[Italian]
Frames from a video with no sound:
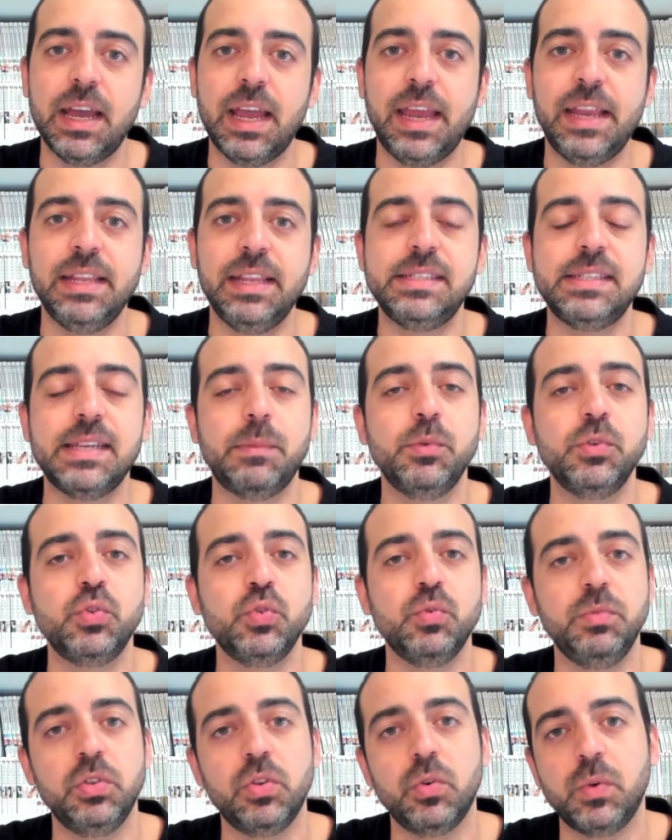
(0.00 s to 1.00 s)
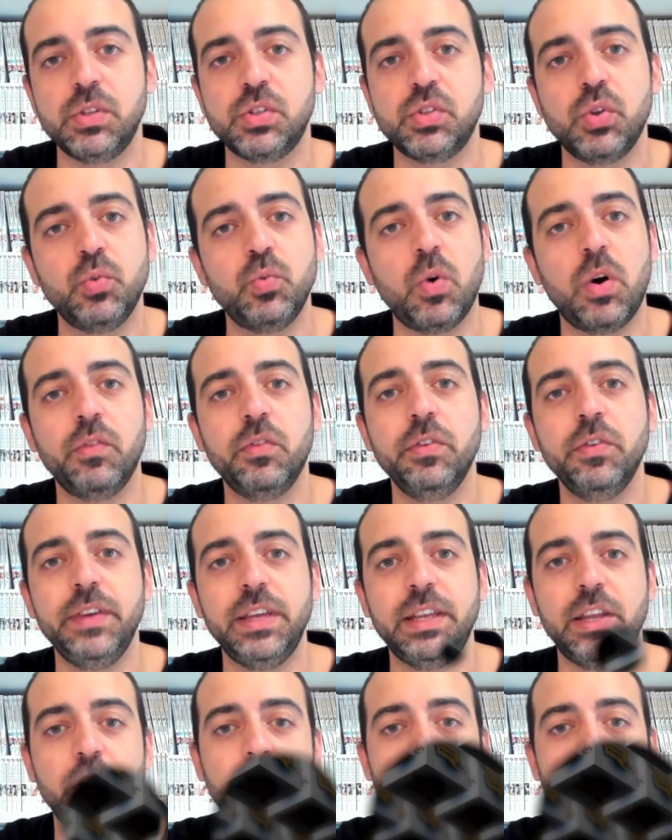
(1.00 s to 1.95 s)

e iniziamo subito questo nuovo video.